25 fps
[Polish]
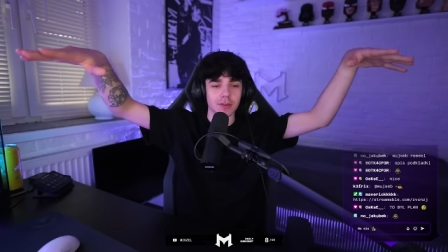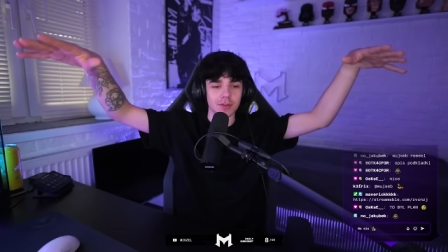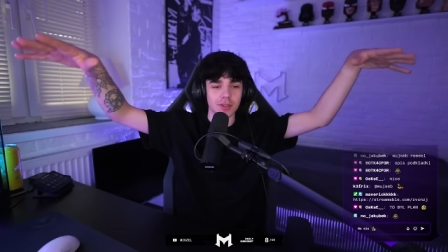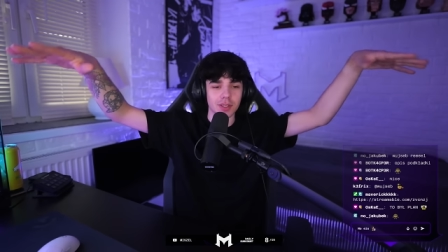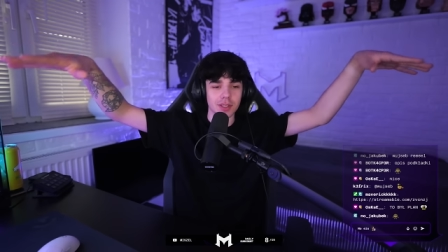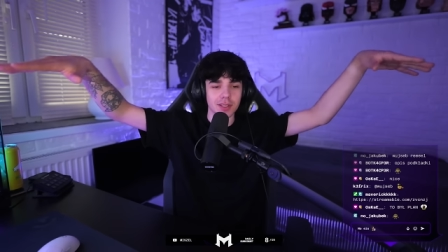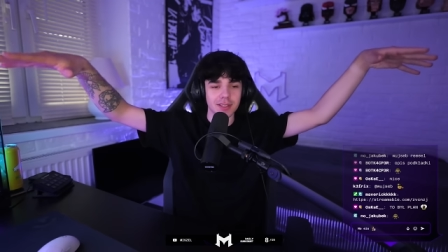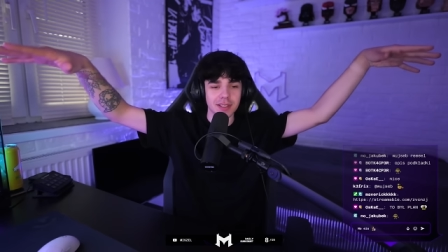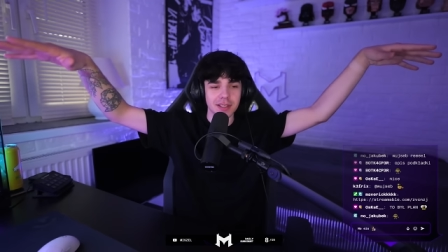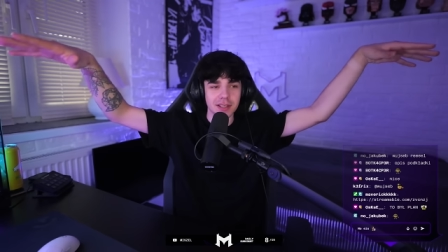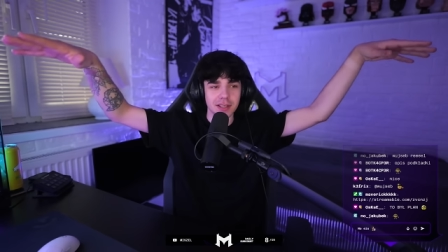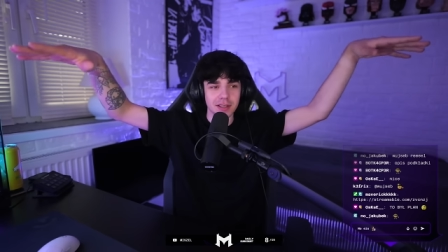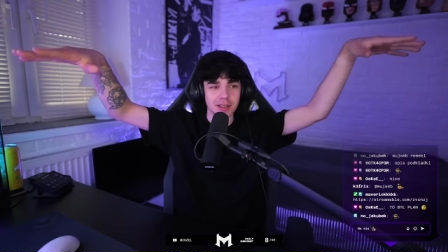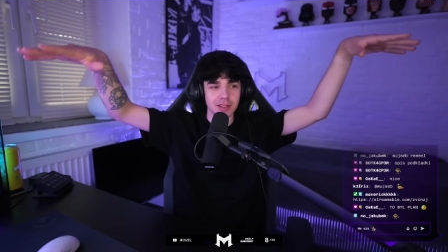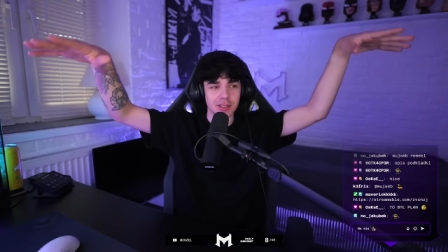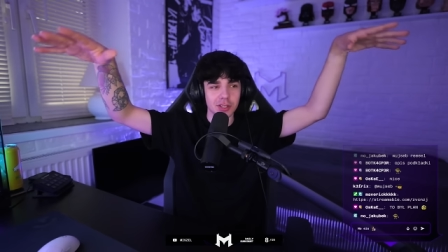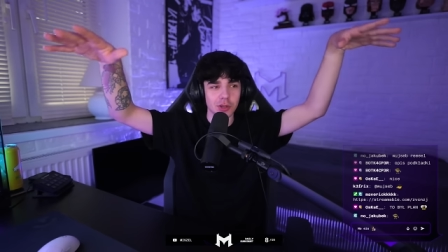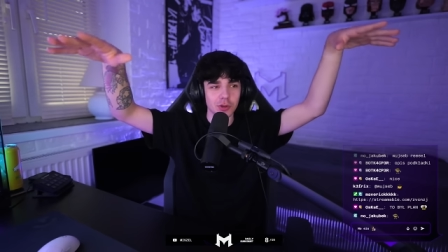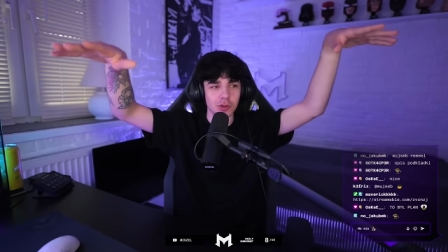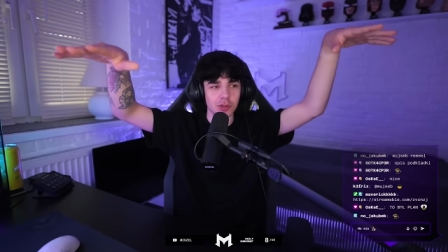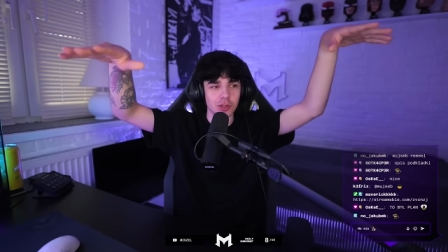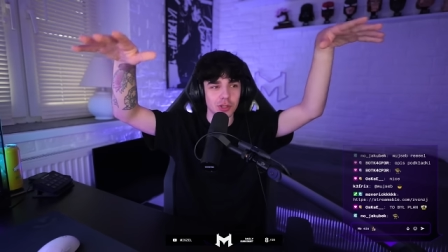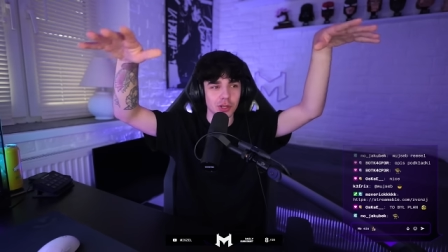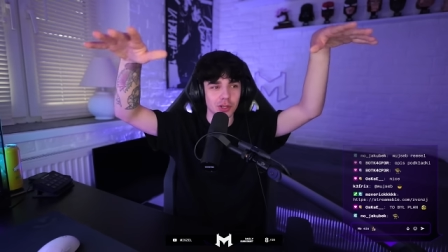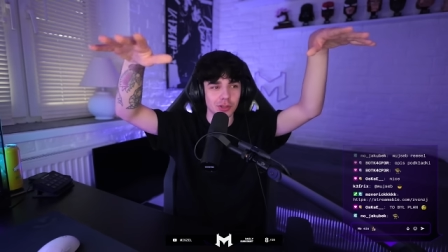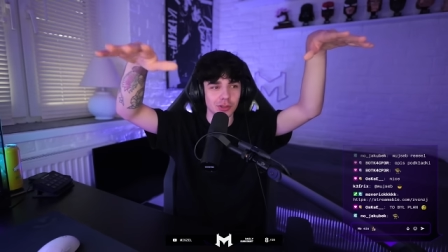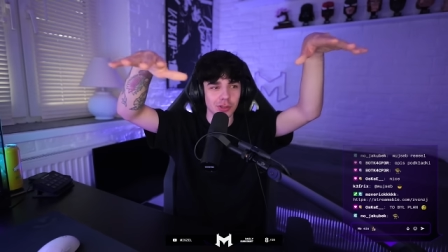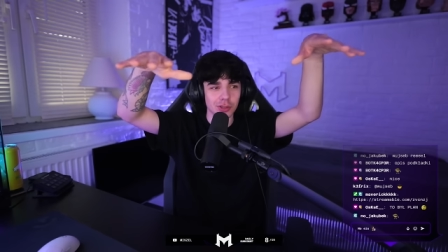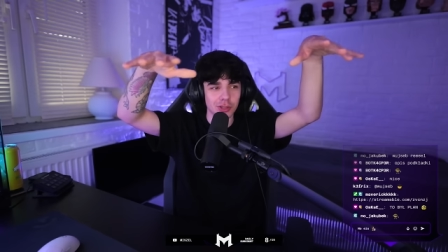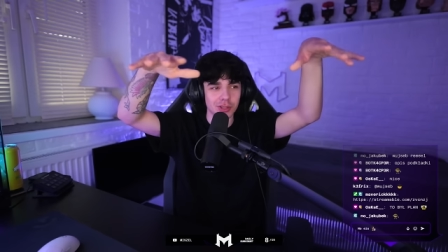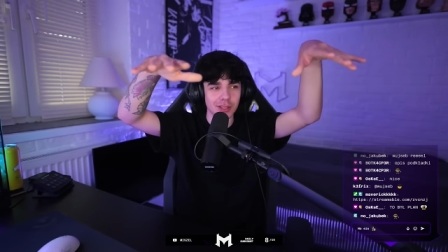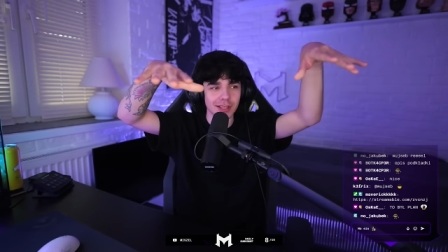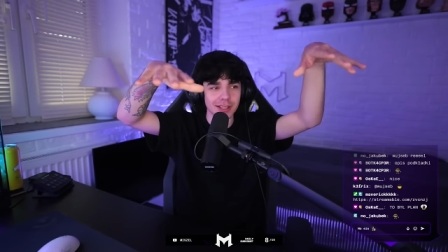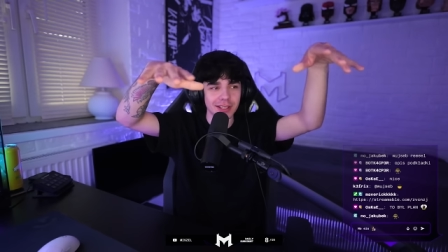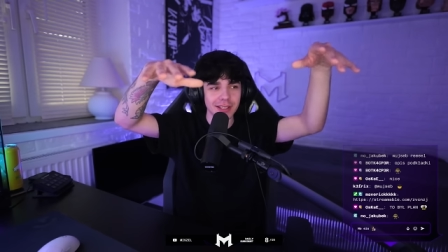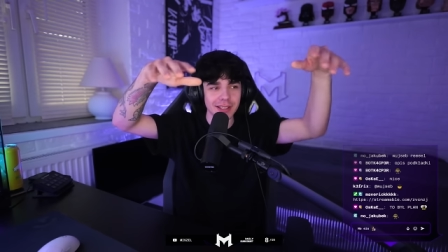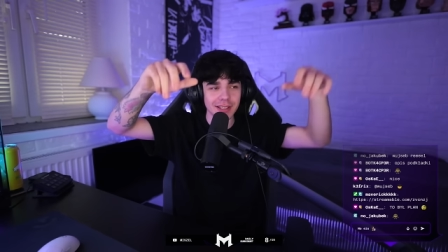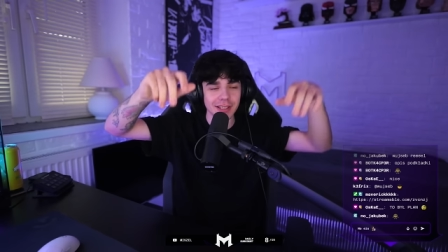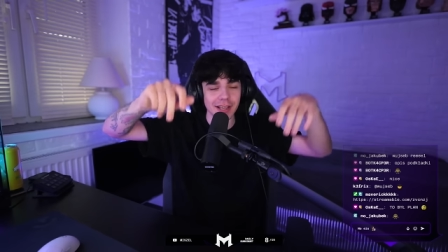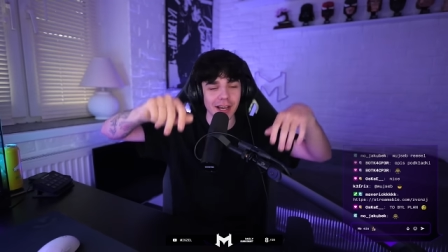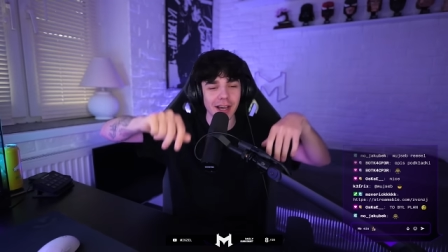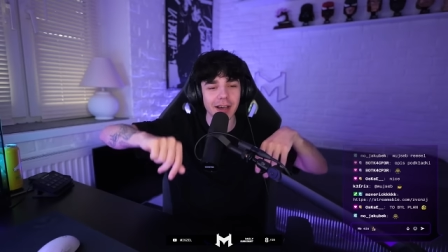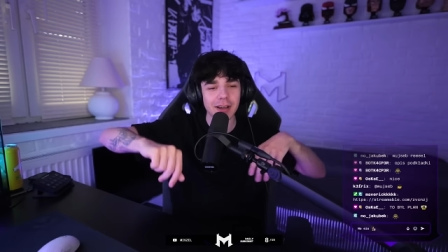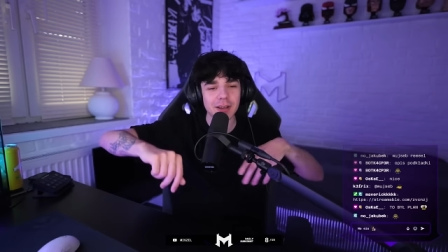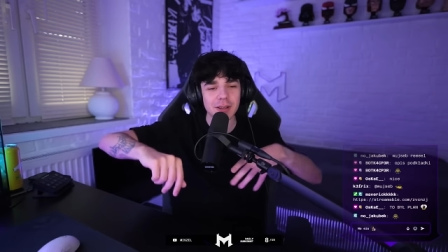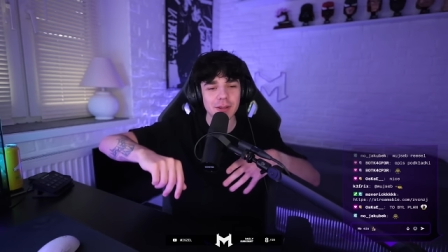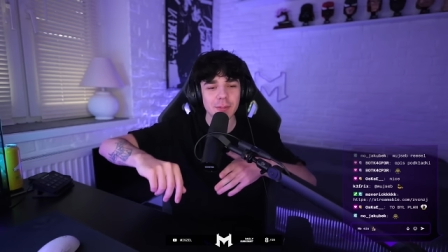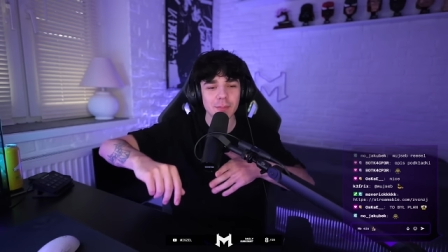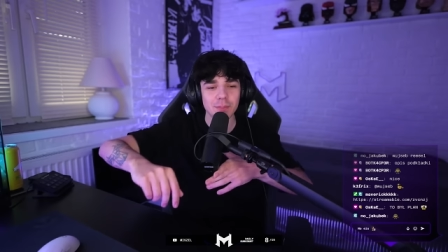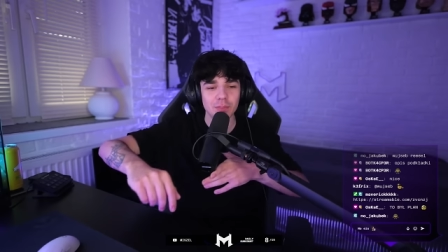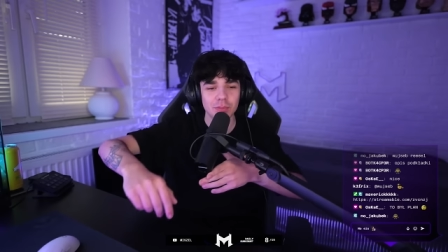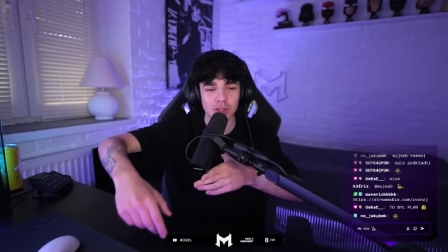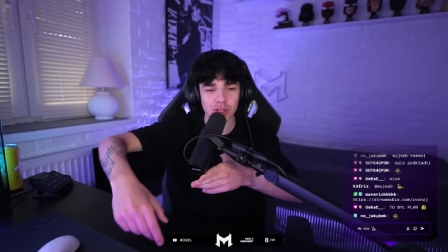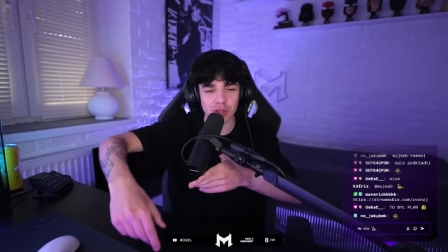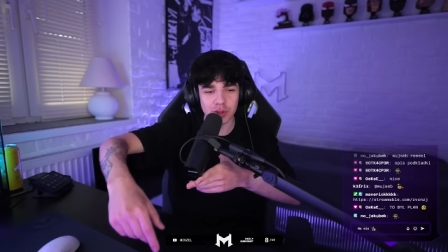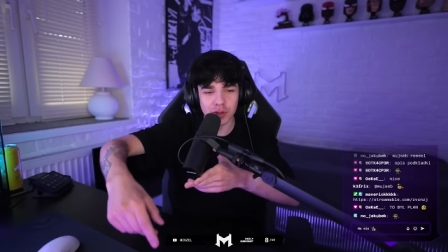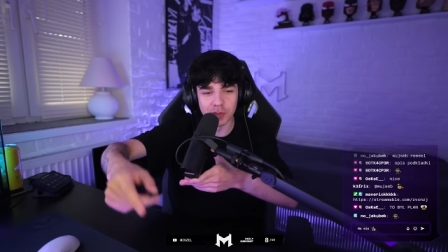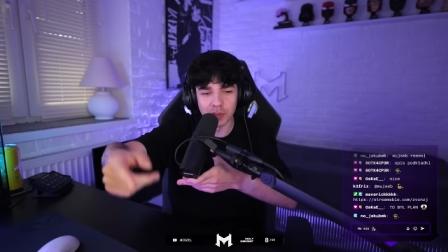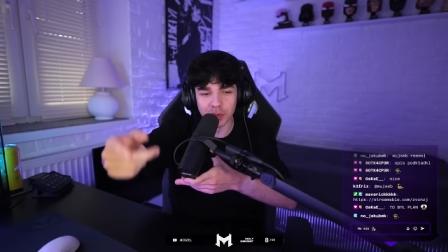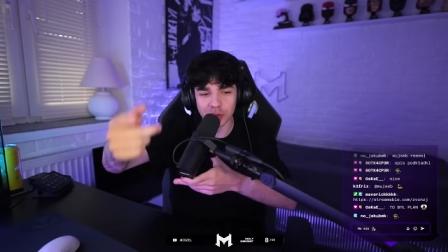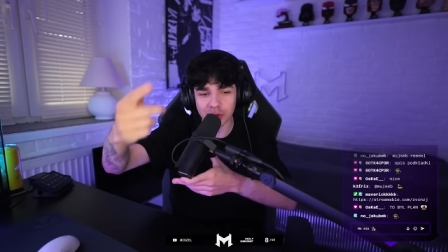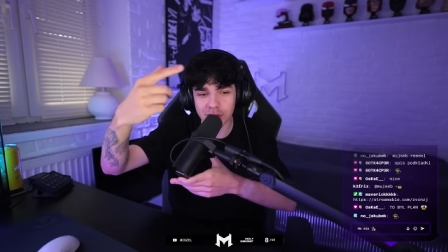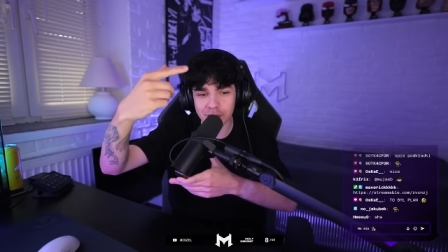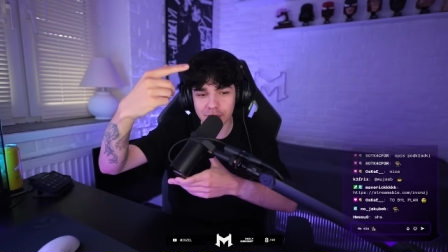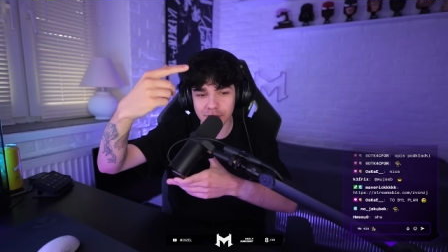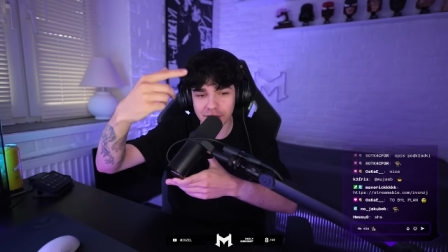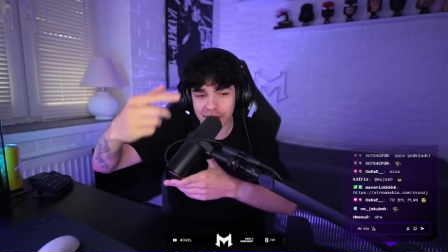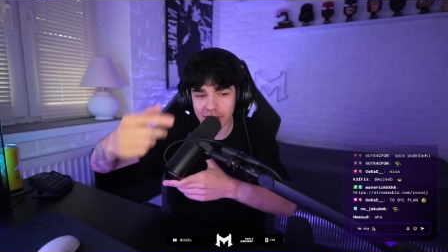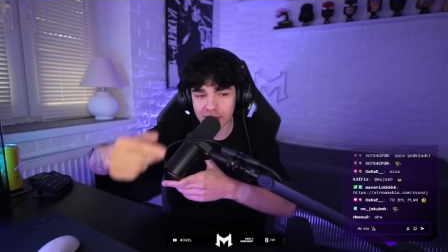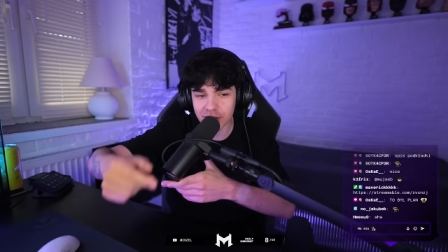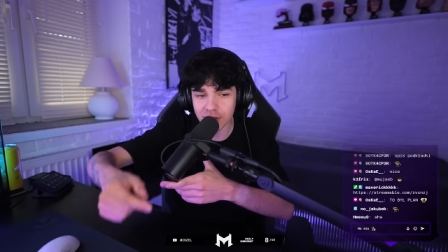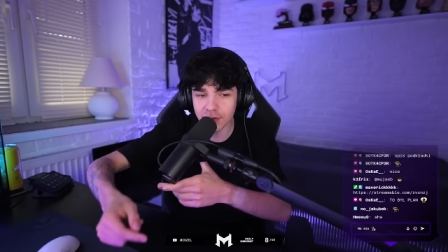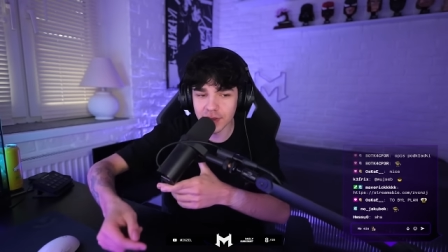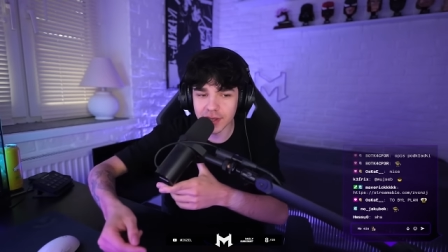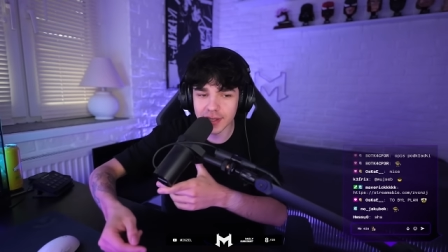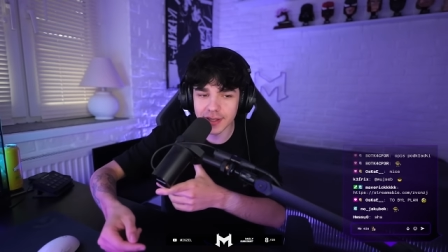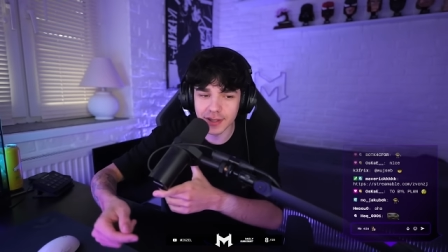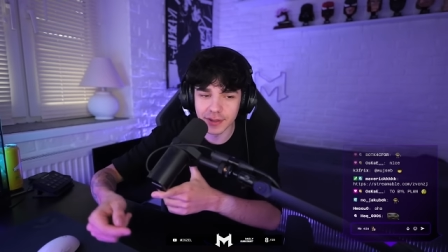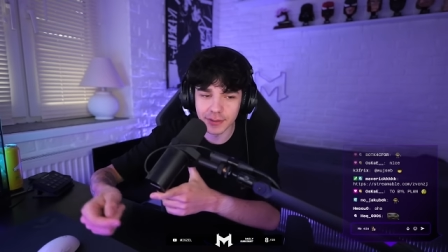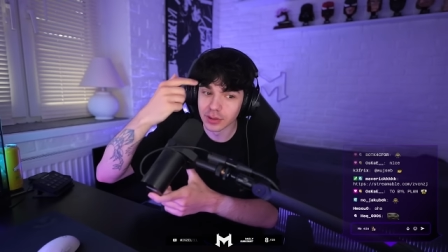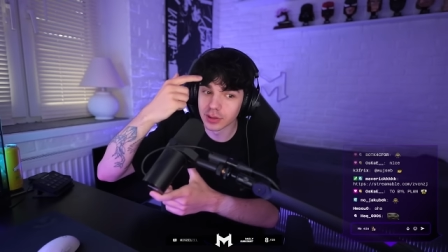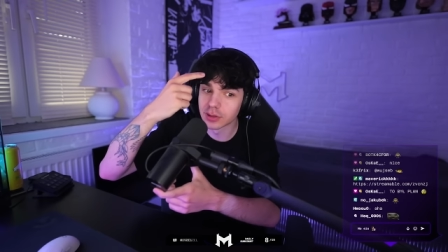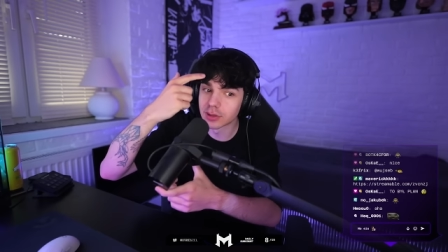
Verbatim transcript: wszystkich chciał ściągnąć na kika, żeby potem kraść widzów.